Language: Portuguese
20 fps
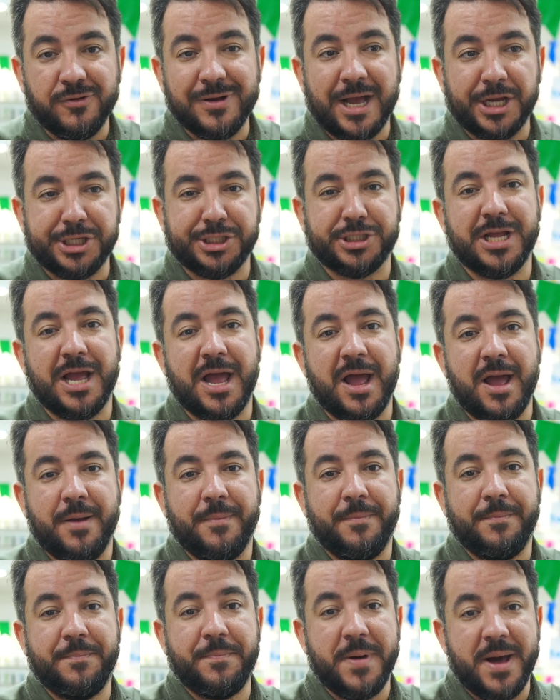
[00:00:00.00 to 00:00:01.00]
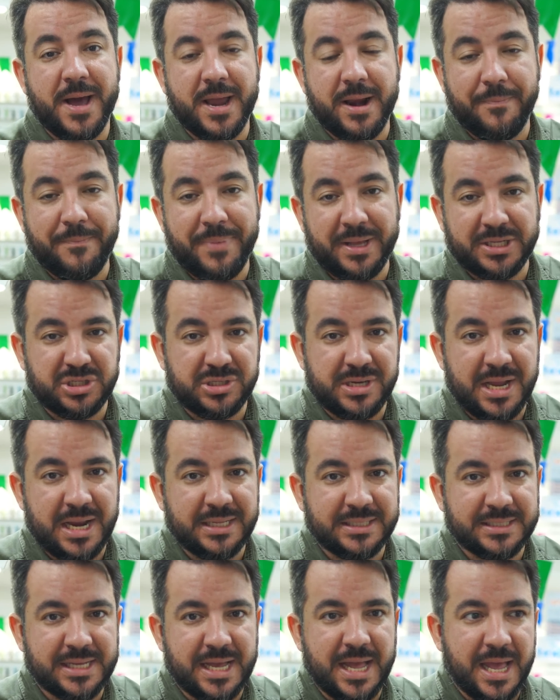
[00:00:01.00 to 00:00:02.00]
gastar para
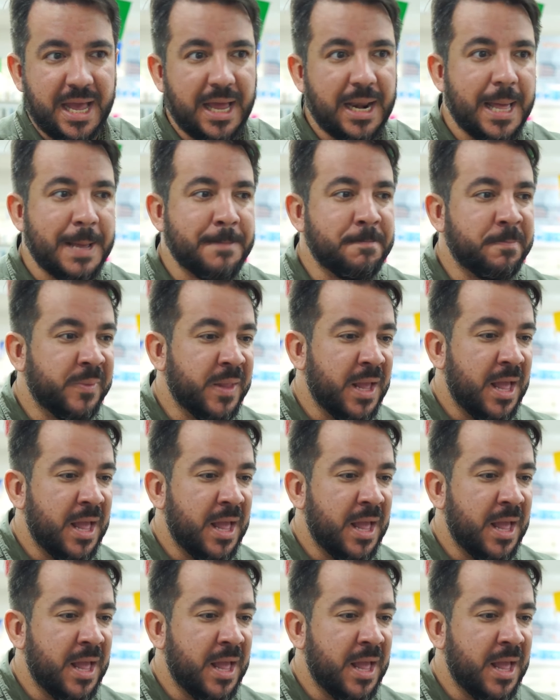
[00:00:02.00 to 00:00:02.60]
personalizar ela,